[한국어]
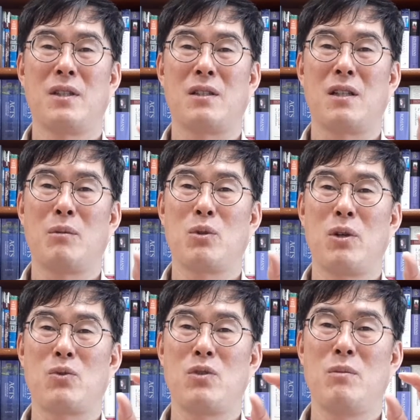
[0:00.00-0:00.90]
그 다음에 또
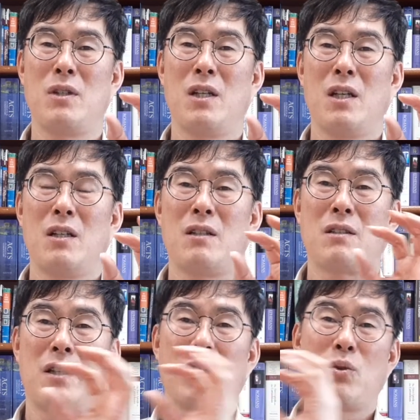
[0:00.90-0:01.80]
예수님이
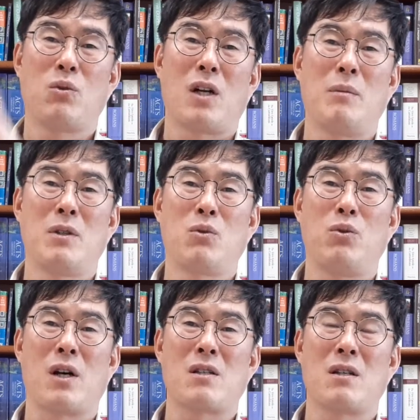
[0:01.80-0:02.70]
어떤 행동을 하면
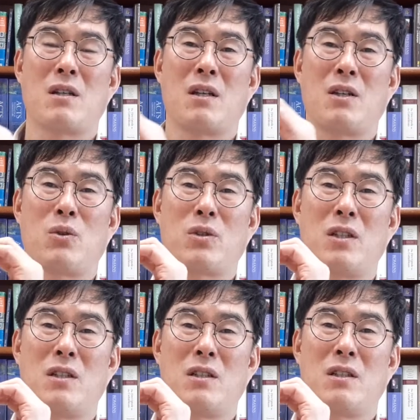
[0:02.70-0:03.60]
구약 성경에
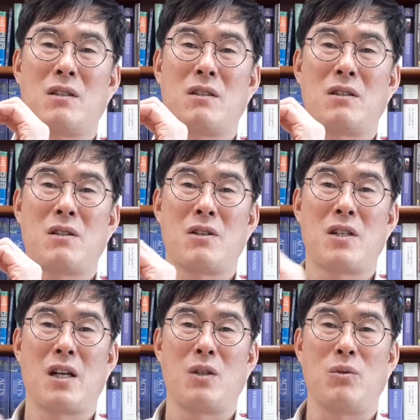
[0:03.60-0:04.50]
기록된 이런 것들을
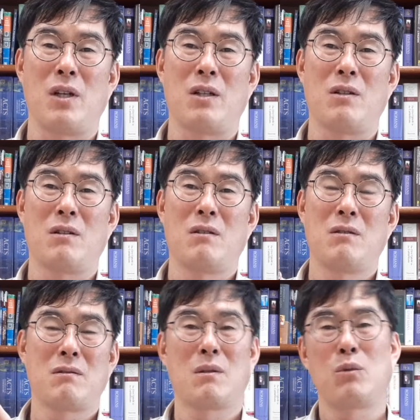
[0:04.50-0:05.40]
성시하기 위하여.
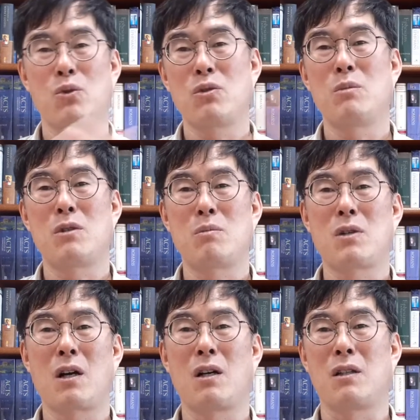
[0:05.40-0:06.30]
그 다음에 예수님이
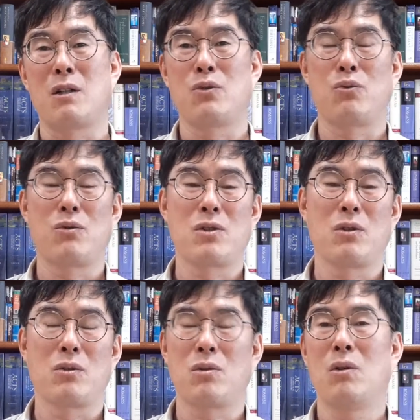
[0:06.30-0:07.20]
십자가에 달려
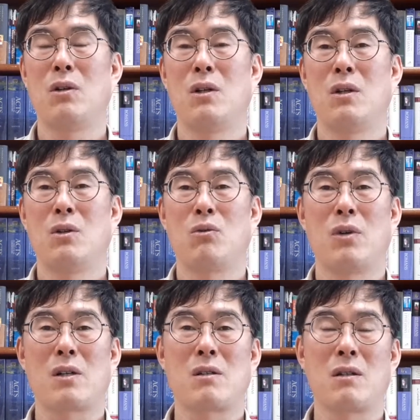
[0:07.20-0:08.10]
죽으신 것도
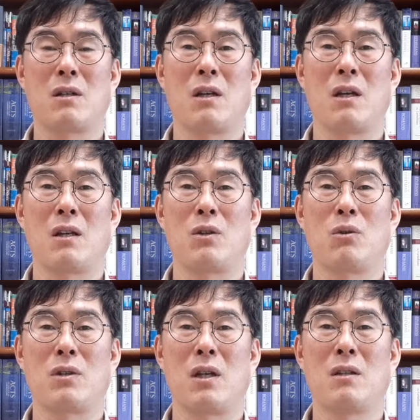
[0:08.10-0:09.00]
구약 성경에
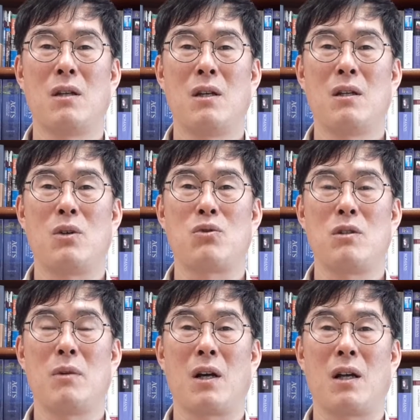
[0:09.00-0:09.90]
기록된
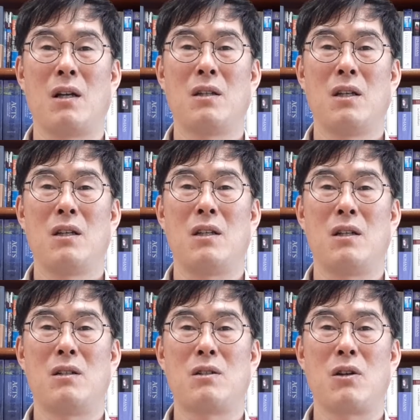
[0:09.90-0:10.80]
예수님에 관한
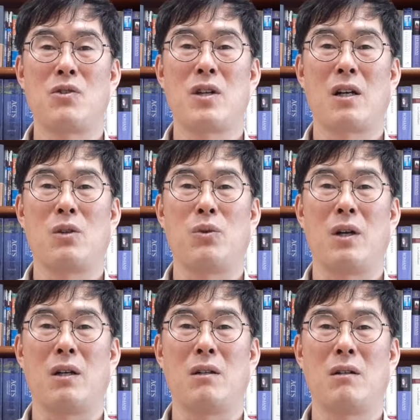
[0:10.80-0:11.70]
예언을 성취하기
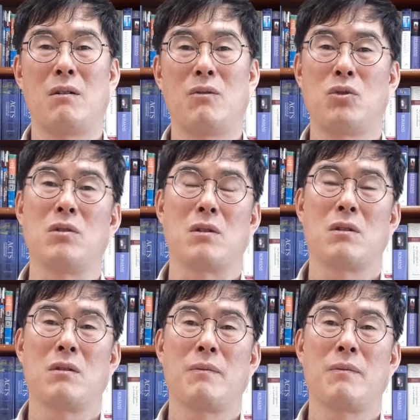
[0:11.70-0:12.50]
위하여. 즉,